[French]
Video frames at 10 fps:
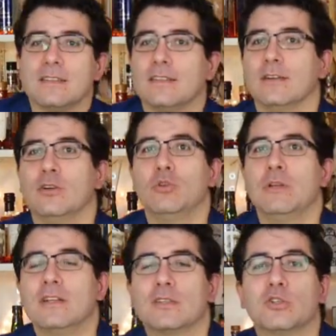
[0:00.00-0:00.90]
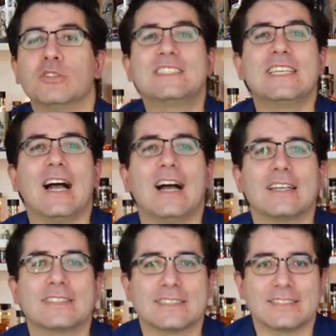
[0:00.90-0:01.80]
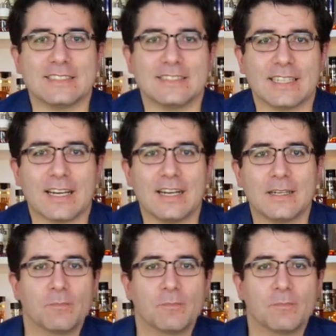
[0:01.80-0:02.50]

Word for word: euh, cognac, etc.,